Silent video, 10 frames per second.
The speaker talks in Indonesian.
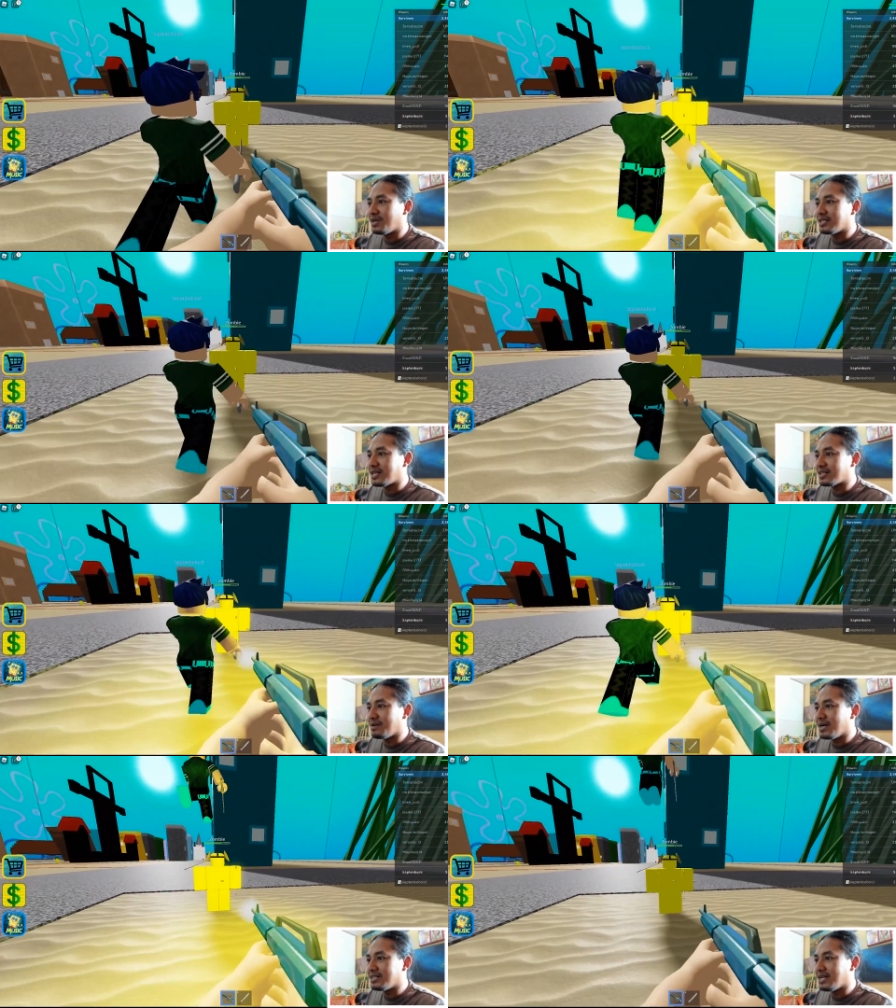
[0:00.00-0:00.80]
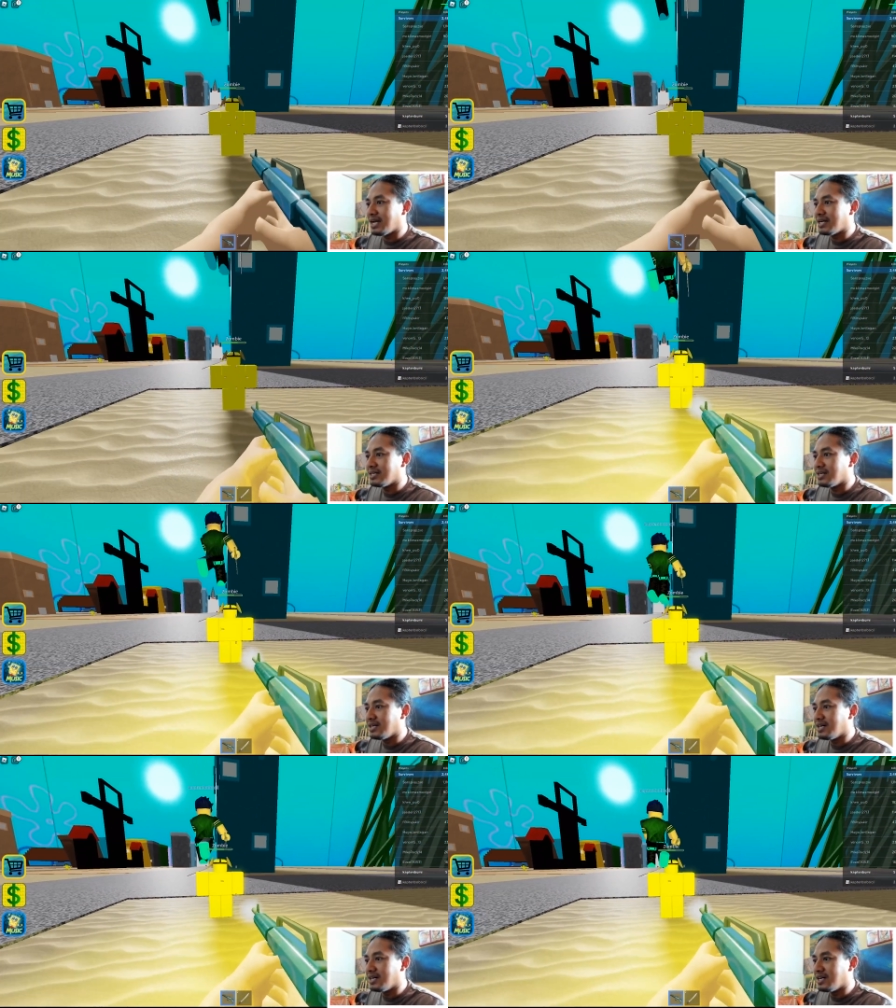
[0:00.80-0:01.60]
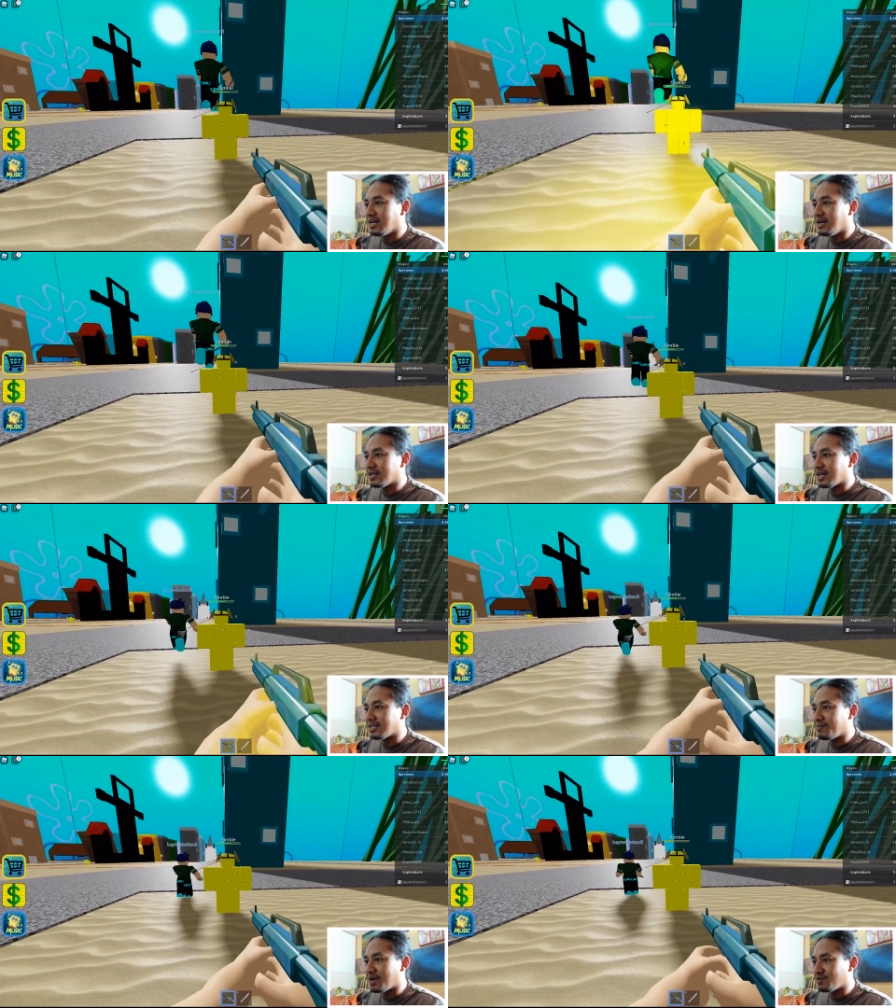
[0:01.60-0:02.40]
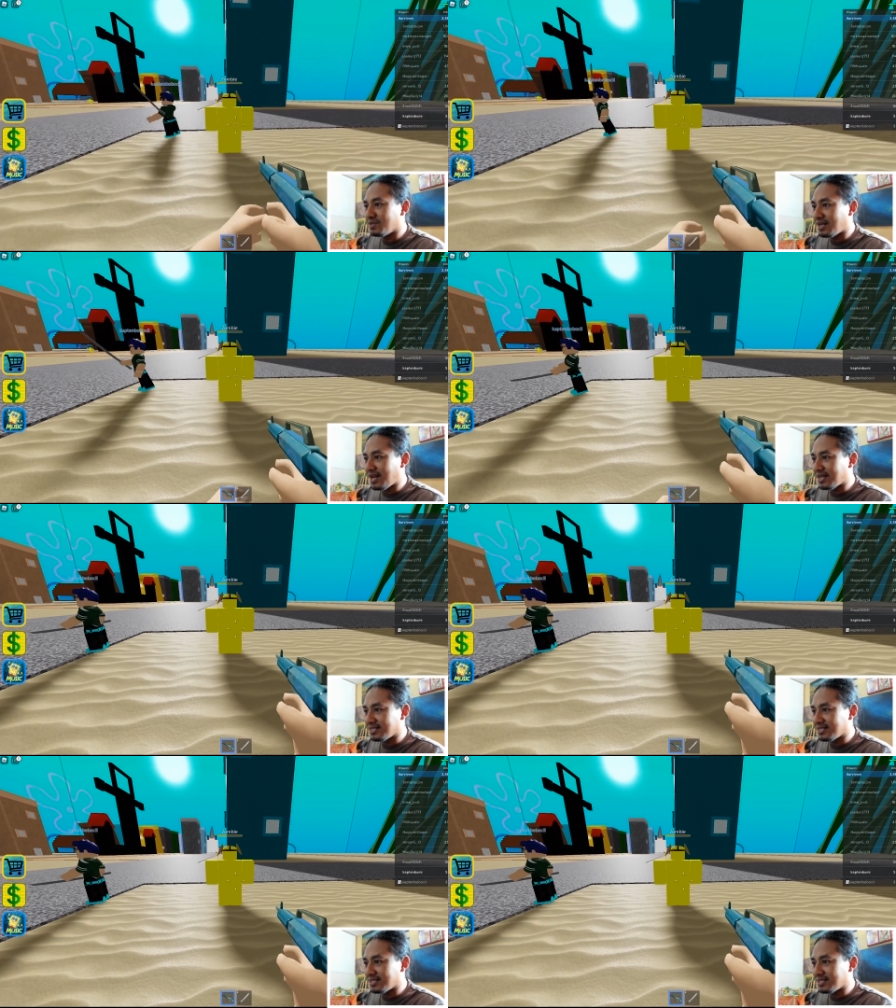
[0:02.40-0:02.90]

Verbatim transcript: kita tembak dia. Ah, nanti baru menyerang